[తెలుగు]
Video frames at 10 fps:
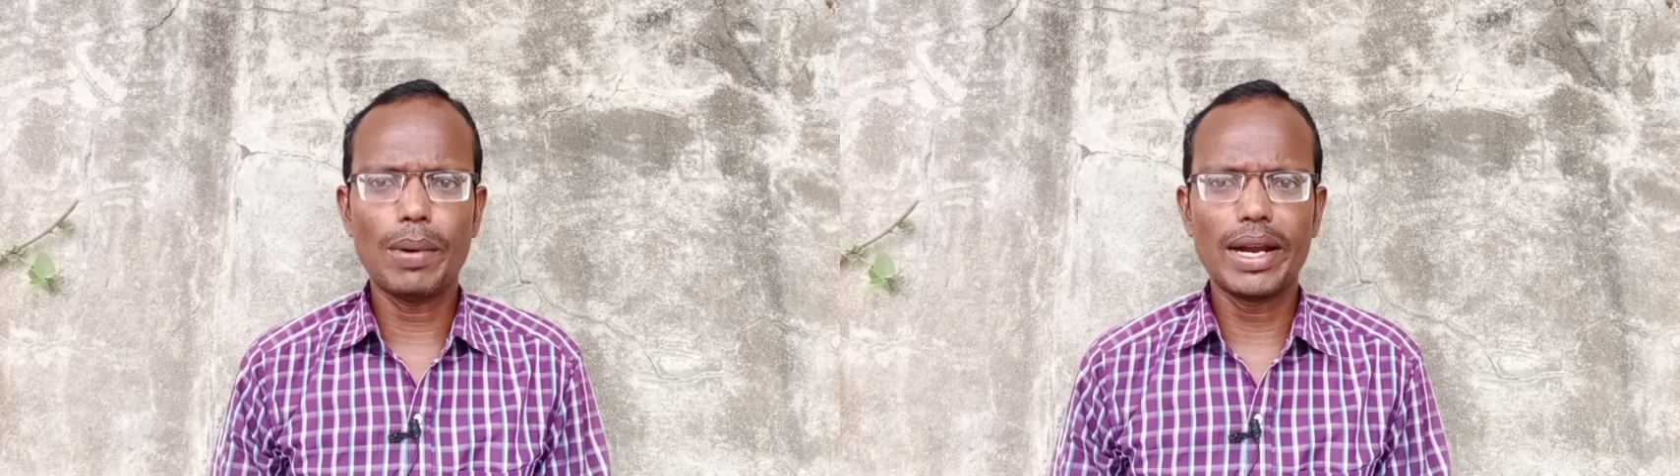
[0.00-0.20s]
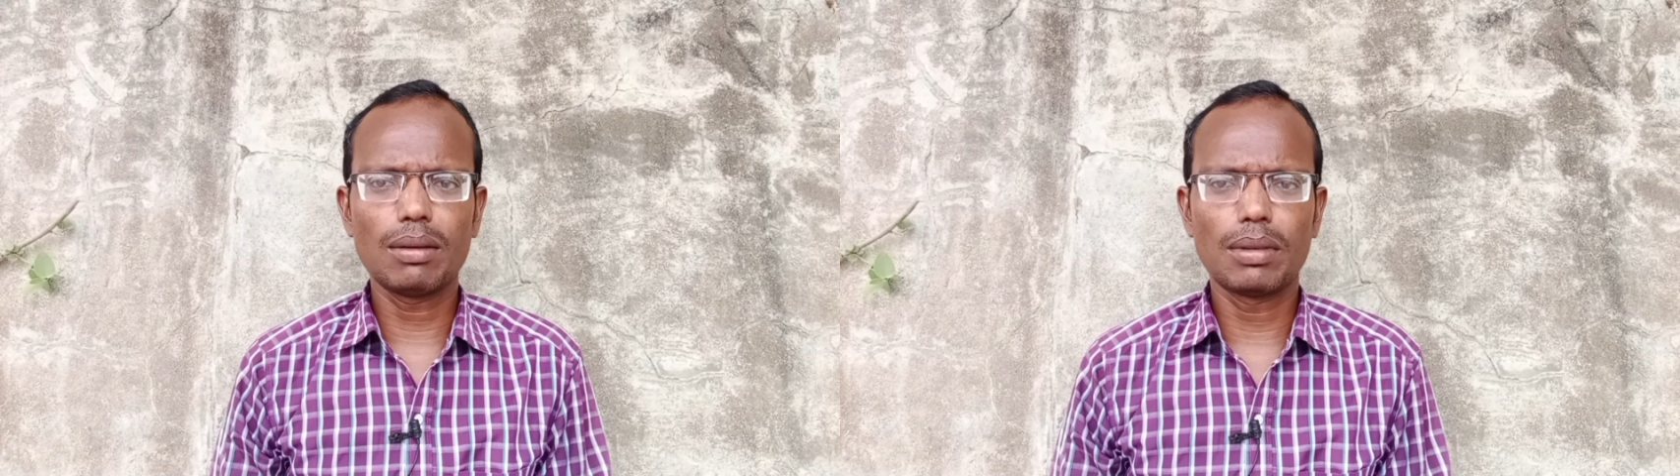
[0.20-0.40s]

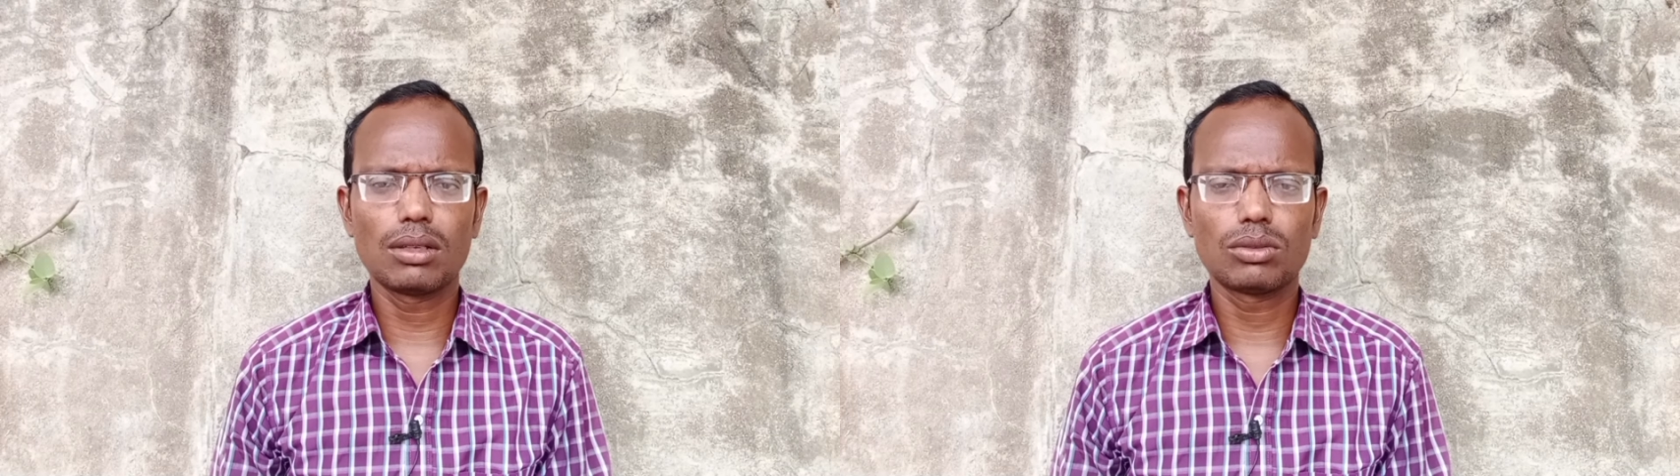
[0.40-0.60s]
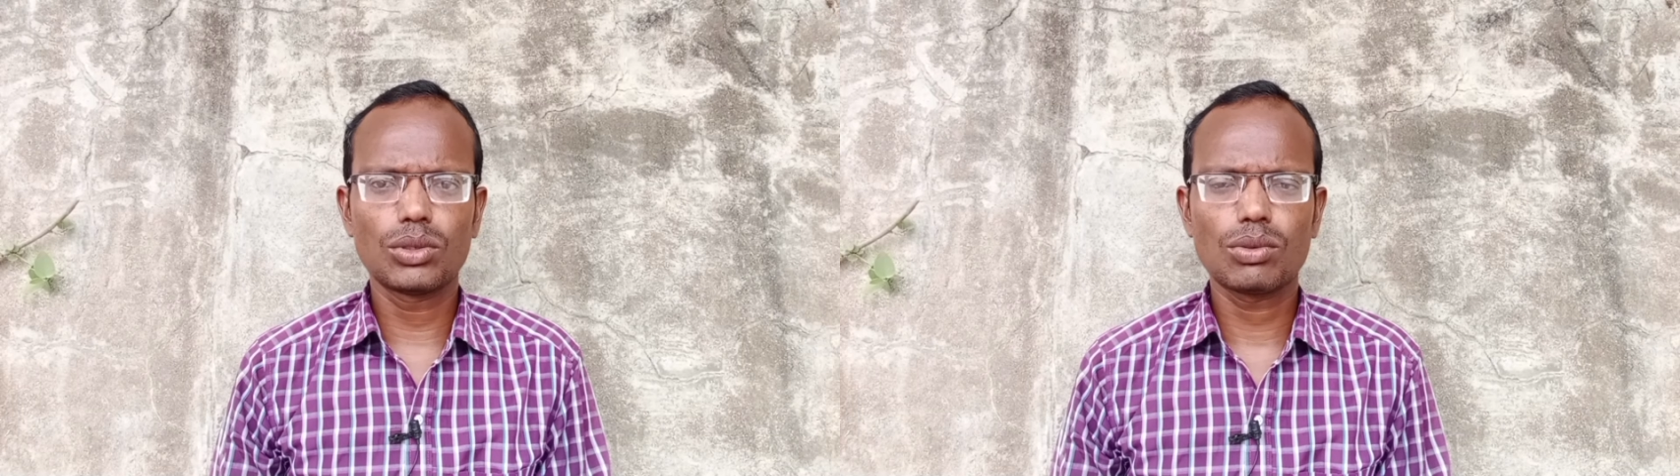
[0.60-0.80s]
పాయింట్
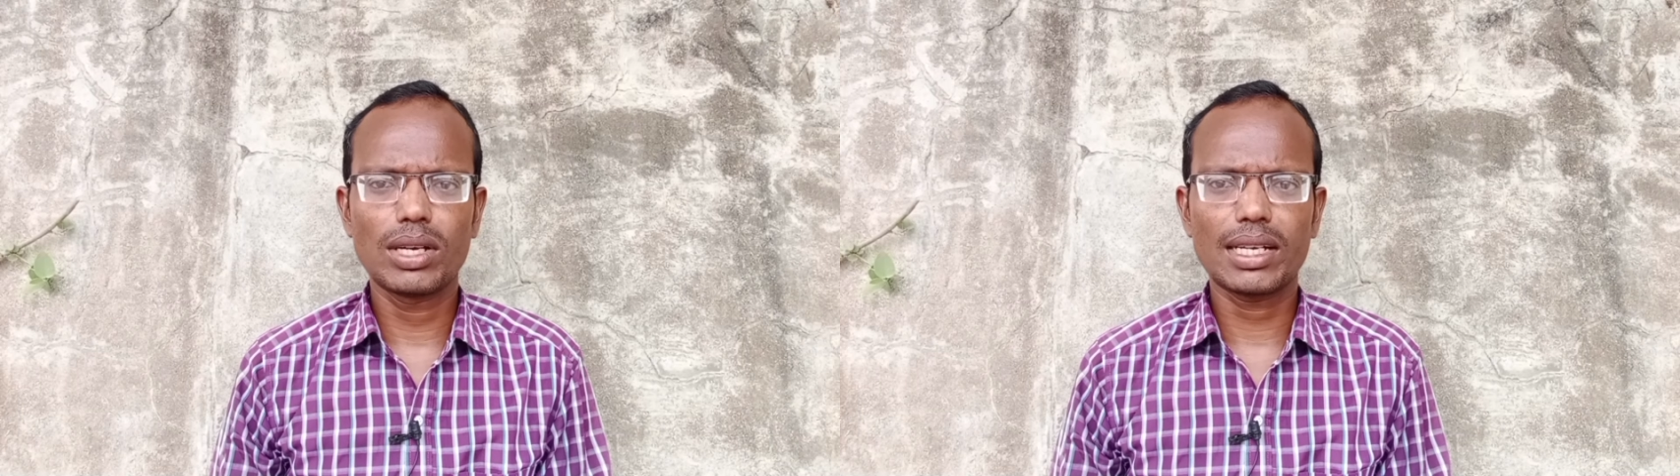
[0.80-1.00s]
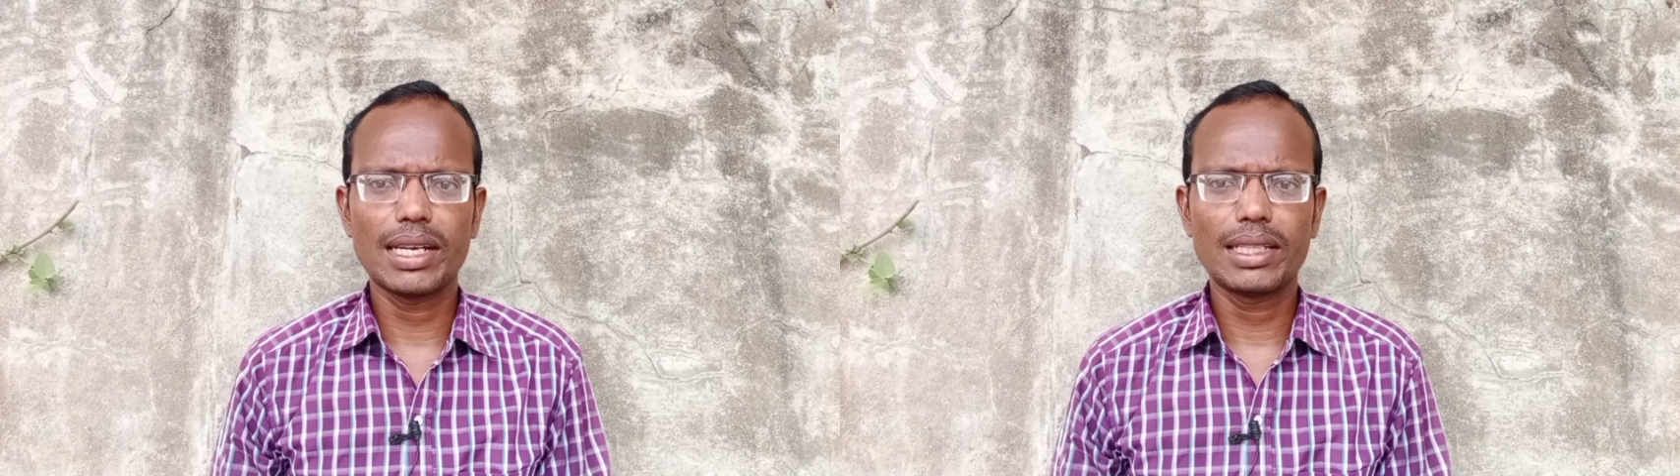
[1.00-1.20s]
మనం
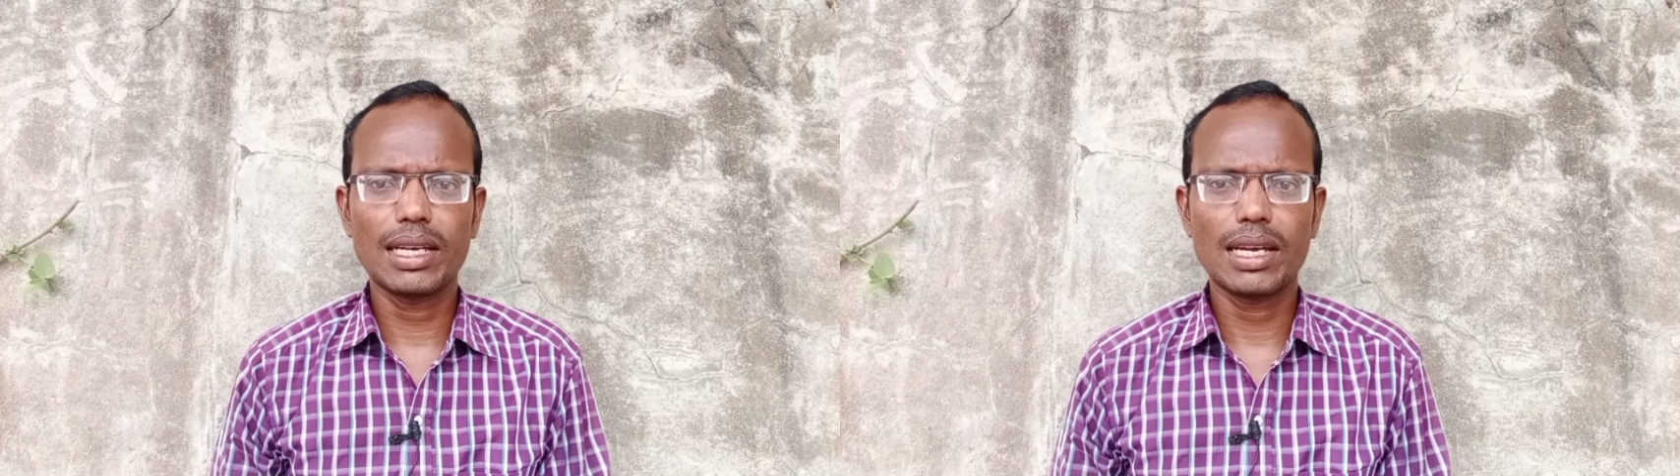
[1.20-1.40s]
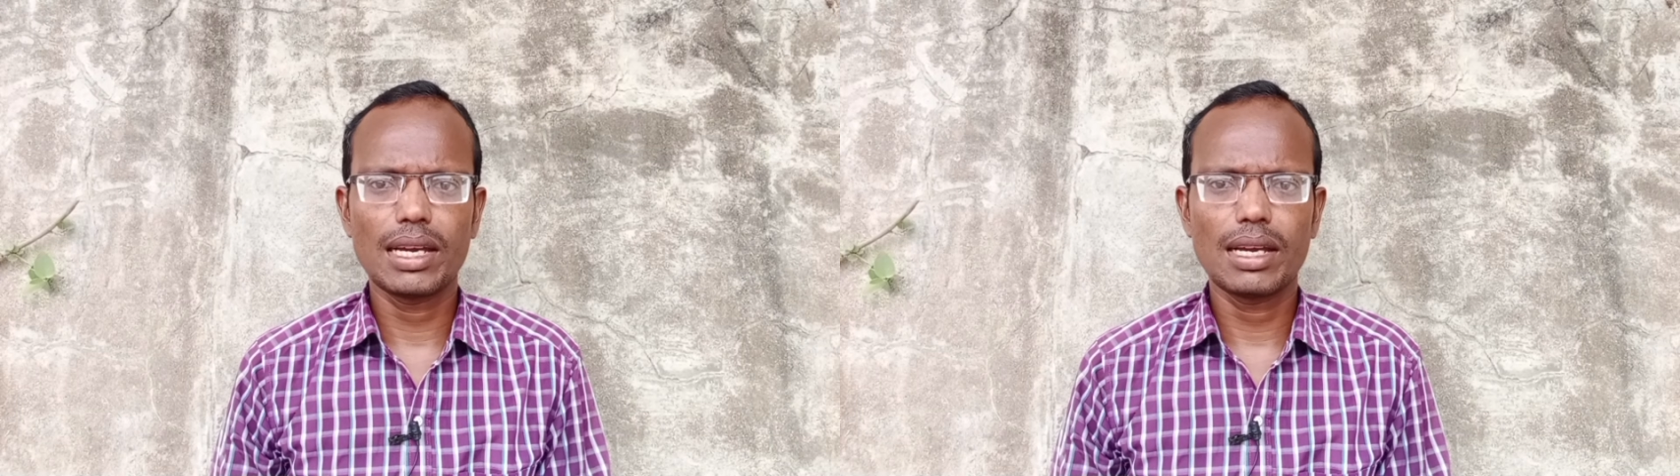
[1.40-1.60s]

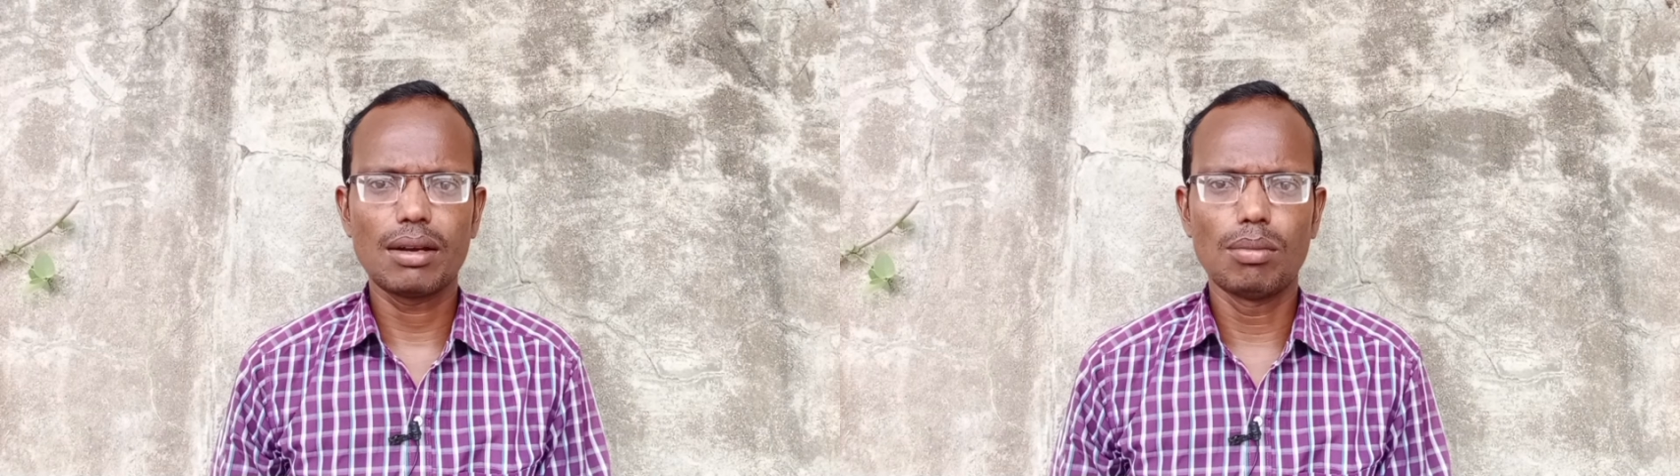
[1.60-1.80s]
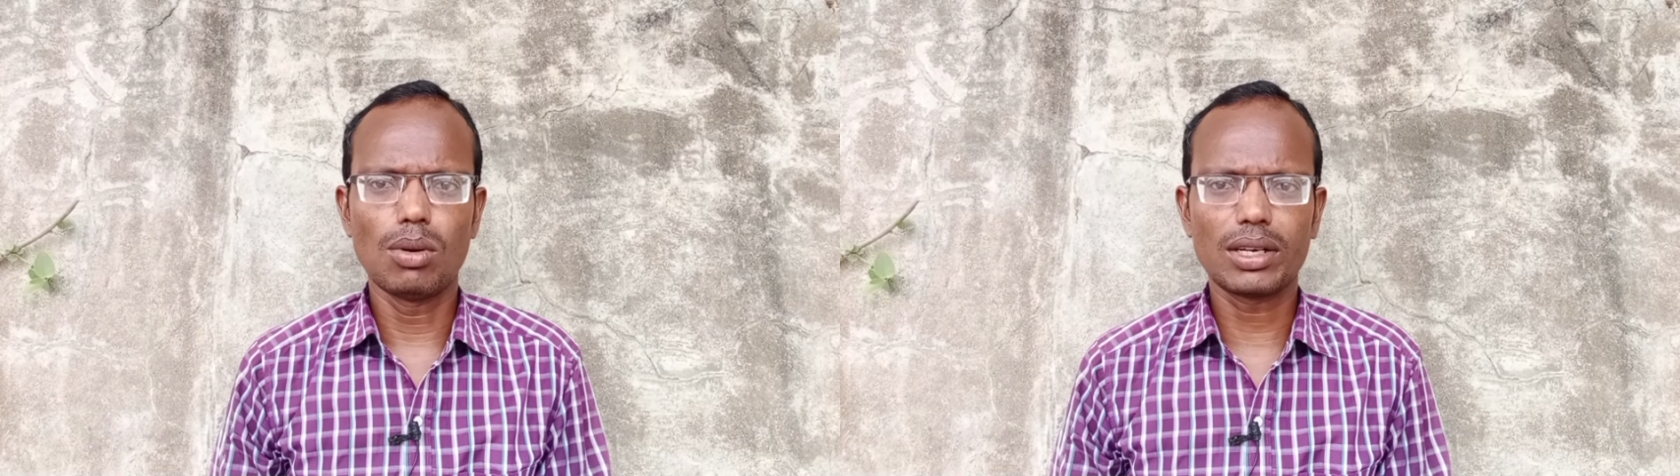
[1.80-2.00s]
చూసుకున్నట్లయితే
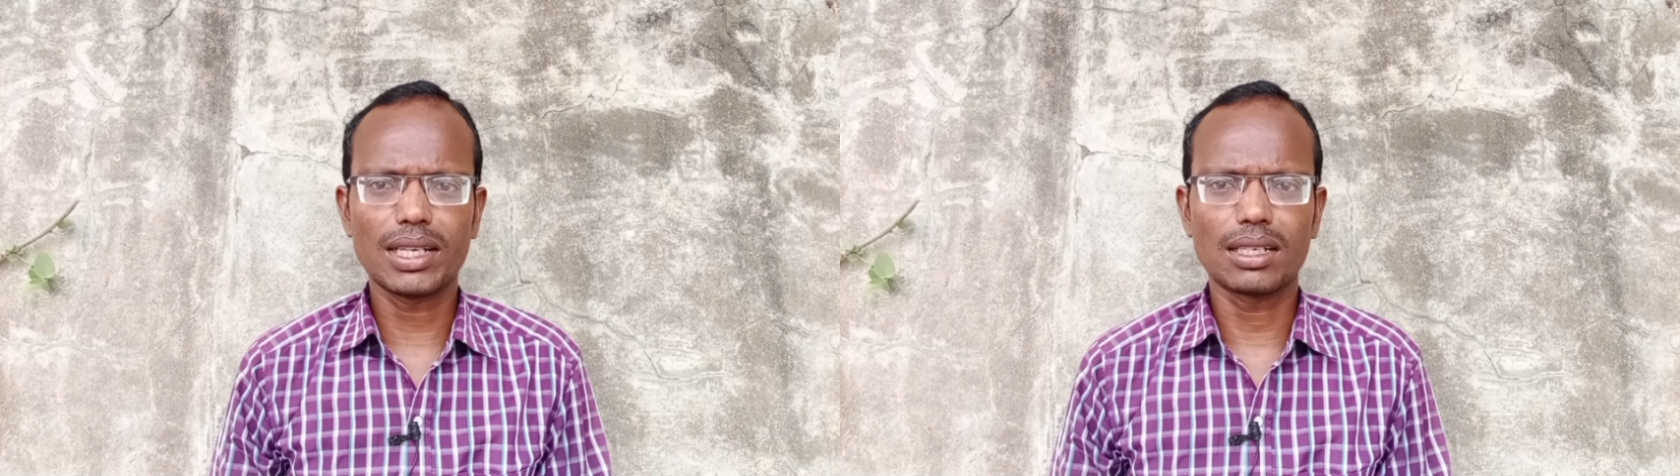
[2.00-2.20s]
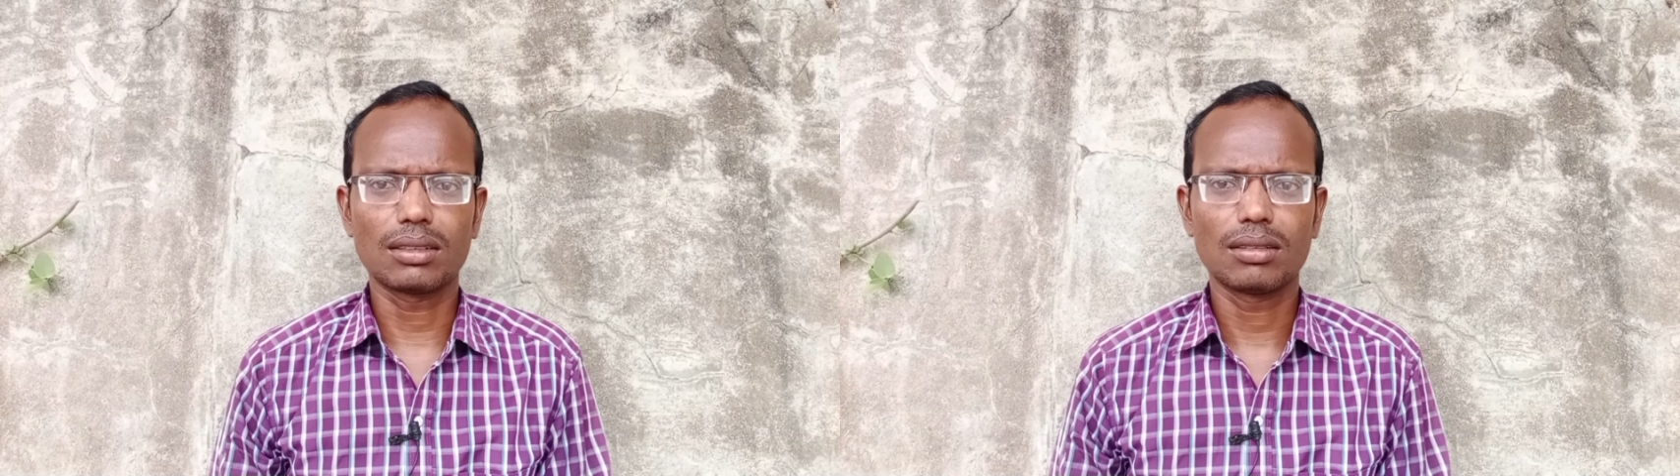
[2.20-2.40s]

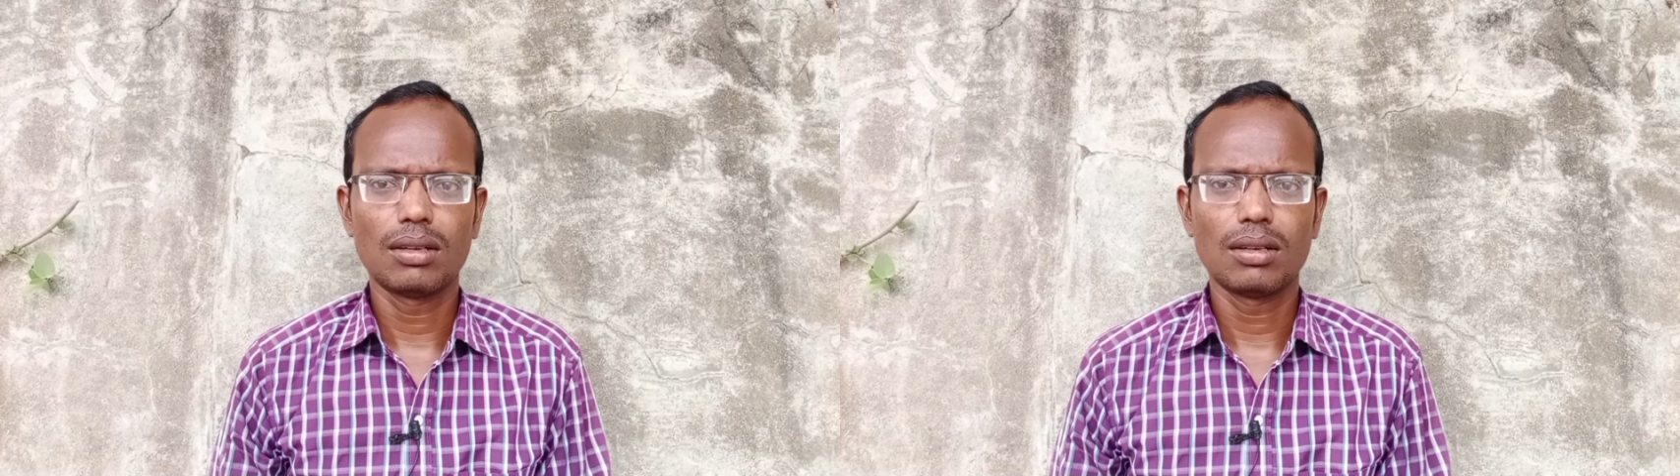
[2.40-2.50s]
మోటార్